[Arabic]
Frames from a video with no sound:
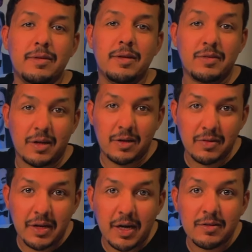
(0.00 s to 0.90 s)
اخترع
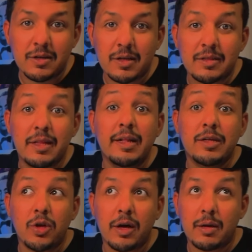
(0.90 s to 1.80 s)
طريقة الرد
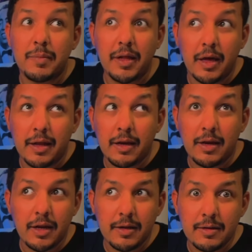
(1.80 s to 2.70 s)
للإشارة بالعين
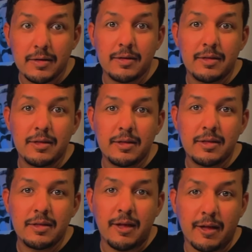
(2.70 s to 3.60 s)

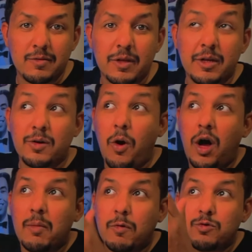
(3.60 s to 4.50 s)
عن طريق
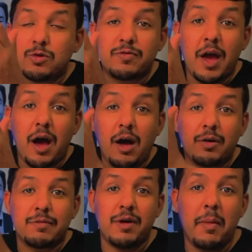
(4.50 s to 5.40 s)
لوحة موجود فيها
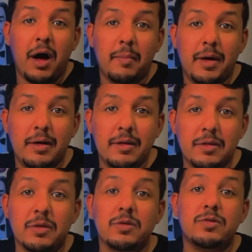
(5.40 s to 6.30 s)
أحرف أمامه
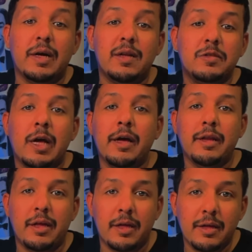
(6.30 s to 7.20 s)
يرد على
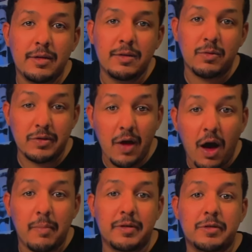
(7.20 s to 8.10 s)
زائريه
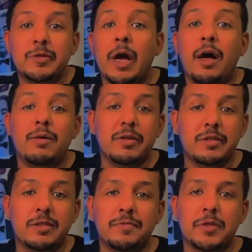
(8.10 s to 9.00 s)
ويتابع رسائل
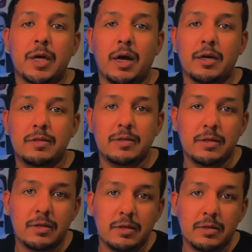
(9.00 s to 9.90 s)
واستفسارات
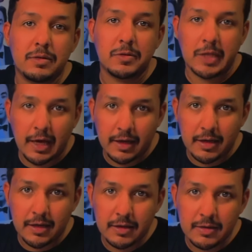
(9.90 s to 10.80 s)
سائليه